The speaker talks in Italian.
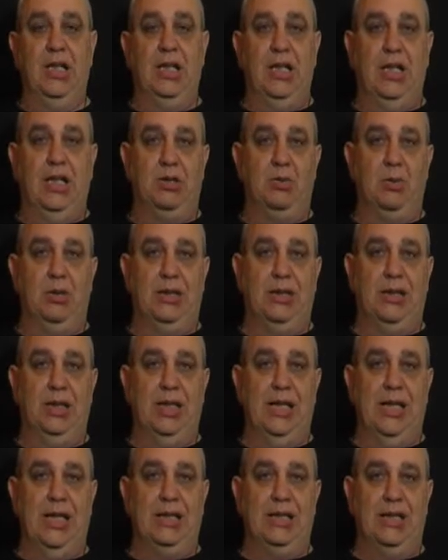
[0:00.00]
la squadra di
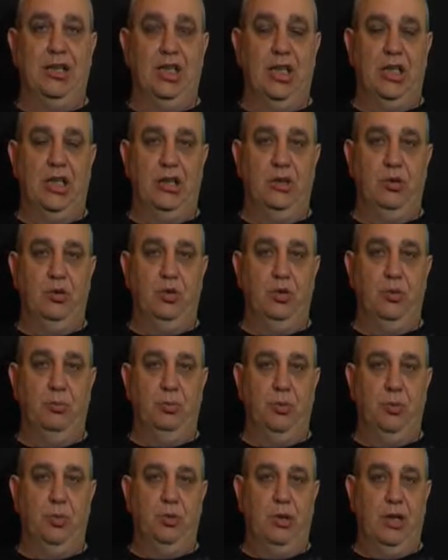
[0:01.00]
casa ci ha creduto di
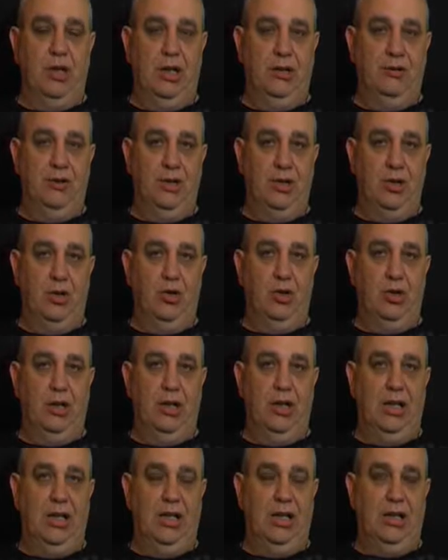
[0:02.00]
più nella
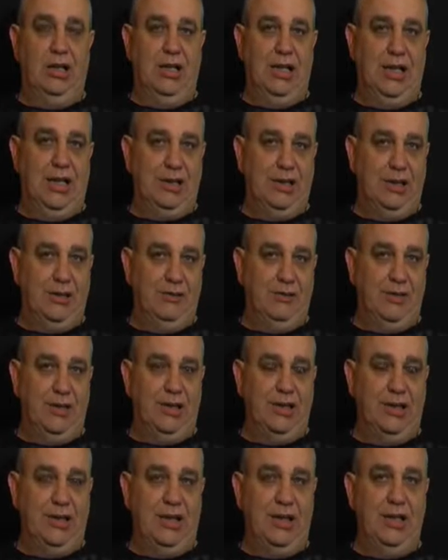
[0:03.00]
vittoria e nella
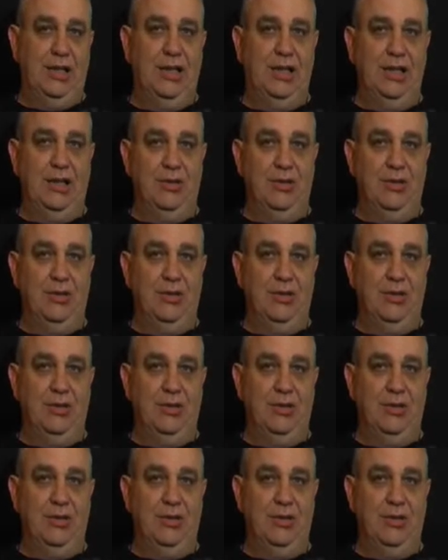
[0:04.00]
salvezza